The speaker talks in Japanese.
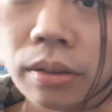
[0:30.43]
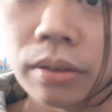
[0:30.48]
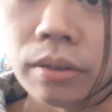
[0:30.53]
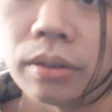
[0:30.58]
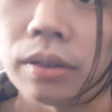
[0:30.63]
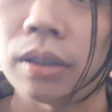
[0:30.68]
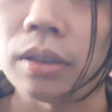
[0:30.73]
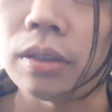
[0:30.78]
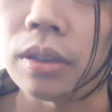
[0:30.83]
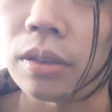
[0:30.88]

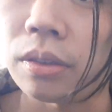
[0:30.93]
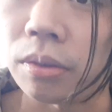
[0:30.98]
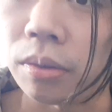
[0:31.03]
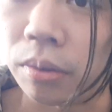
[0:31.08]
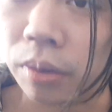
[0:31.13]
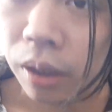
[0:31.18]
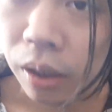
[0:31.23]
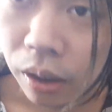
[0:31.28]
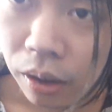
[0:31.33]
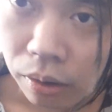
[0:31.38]
先日の
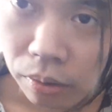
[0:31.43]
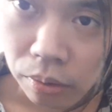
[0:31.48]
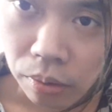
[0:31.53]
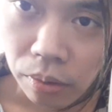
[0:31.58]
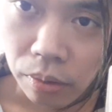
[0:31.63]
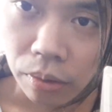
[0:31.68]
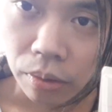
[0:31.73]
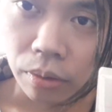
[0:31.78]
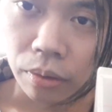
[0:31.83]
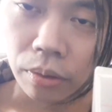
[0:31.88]
ね、あ
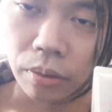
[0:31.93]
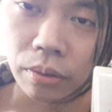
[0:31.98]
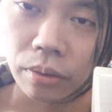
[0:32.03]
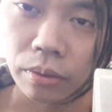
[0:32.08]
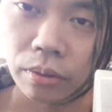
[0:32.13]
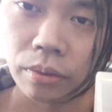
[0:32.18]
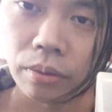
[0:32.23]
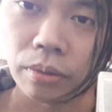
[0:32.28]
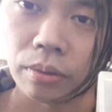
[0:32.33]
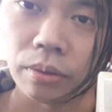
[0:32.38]
の、
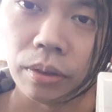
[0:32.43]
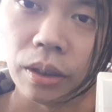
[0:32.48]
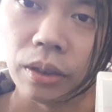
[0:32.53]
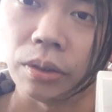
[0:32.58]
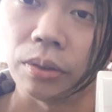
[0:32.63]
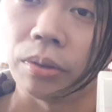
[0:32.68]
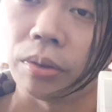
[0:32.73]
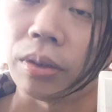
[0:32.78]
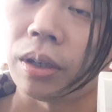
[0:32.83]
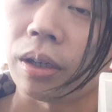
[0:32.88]

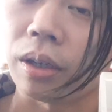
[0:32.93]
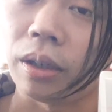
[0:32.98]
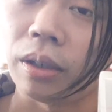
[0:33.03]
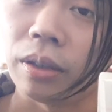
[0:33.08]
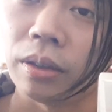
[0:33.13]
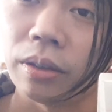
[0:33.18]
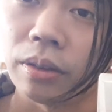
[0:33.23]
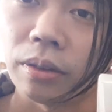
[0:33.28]
24日か、